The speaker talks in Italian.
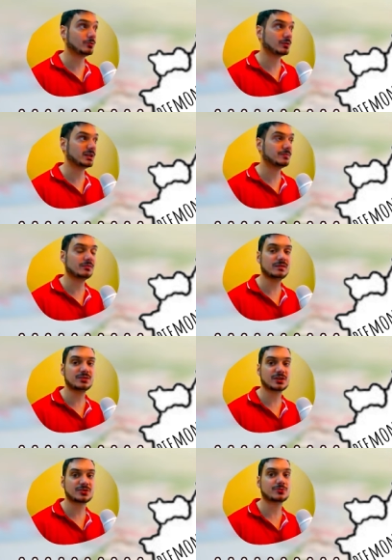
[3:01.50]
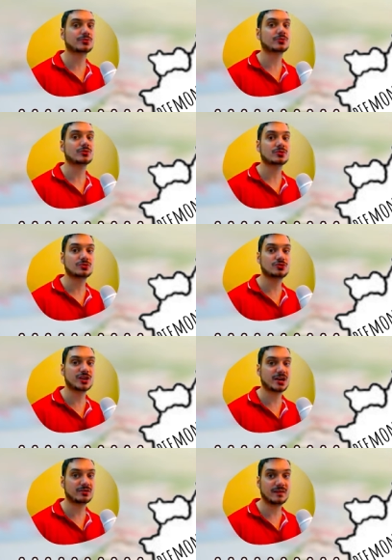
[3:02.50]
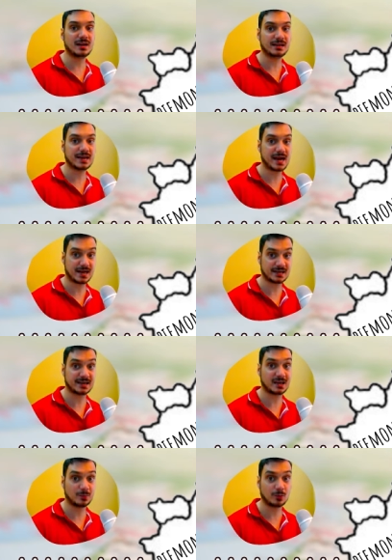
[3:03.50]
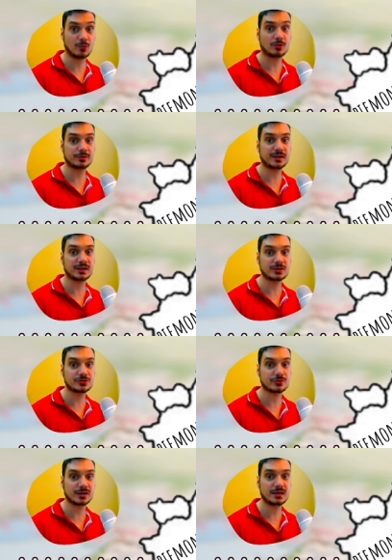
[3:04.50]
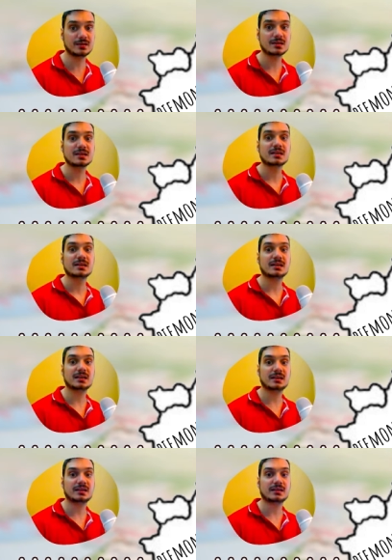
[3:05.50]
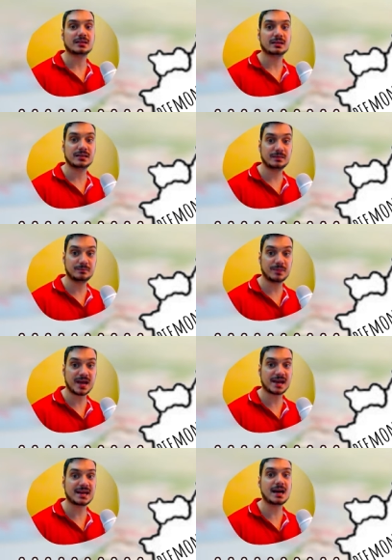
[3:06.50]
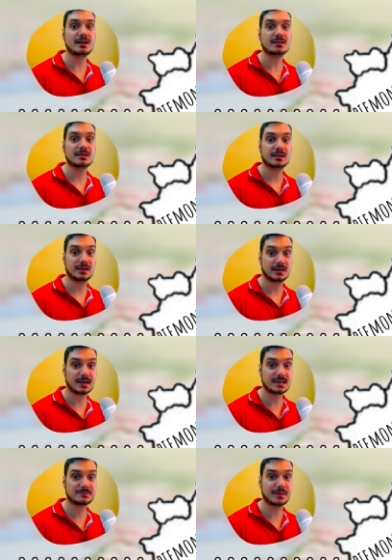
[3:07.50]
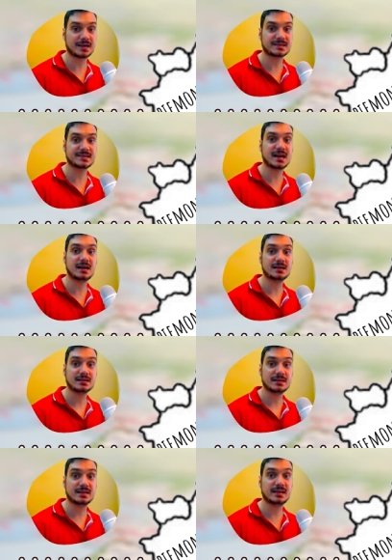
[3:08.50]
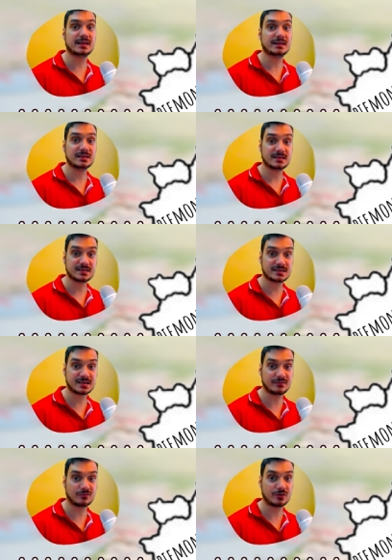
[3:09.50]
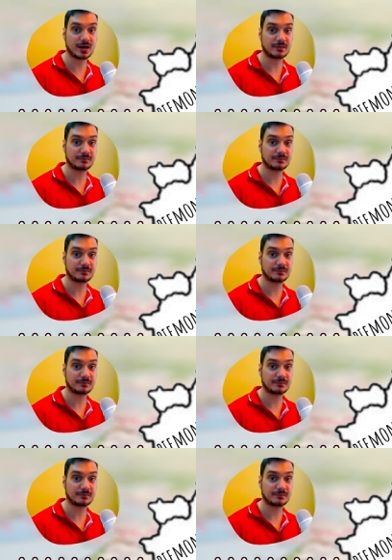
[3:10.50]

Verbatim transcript: di provincia sono Genova, che è anche capoluogo di regione, eh, Imperia, La Spezia e Savona.